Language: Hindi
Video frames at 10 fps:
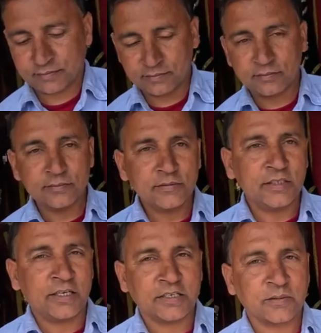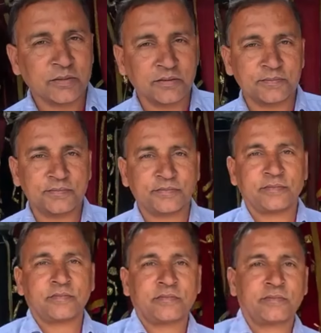ड्रेस हैं ये ड्रेस एक बार
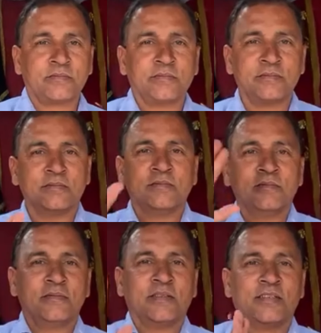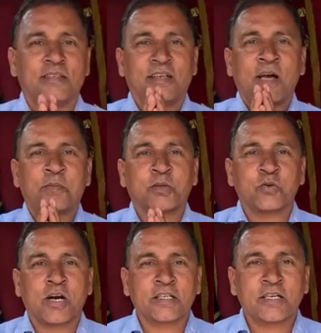हाई कर लो आप आपका
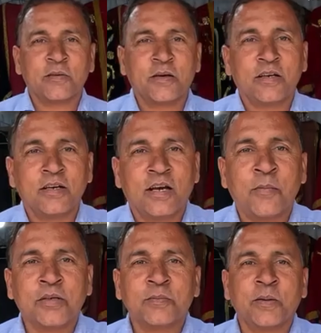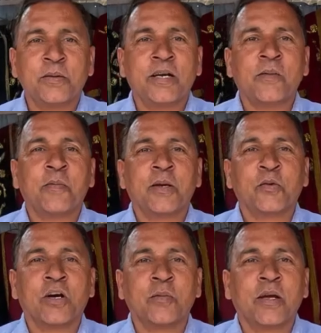स्वागत है हमेशा परमानेंट आप हमारी
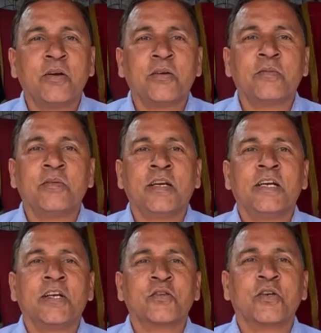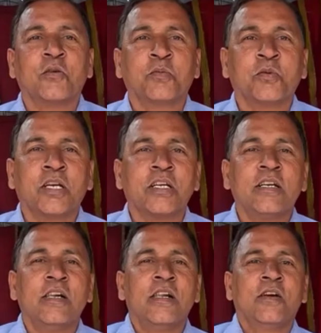दुकान में आए और नई ड्रेसों का लुप्त उठाएँ
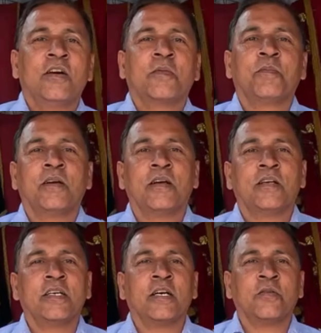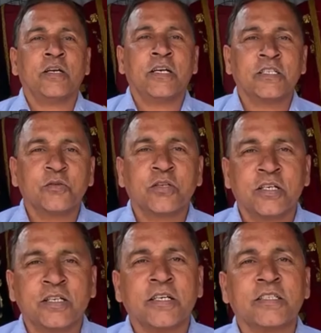और ये गढ़ वाली ड्रेस है
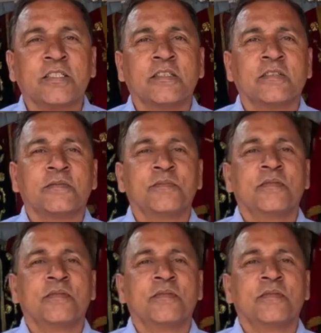उत्तराखंड का ड्रेस है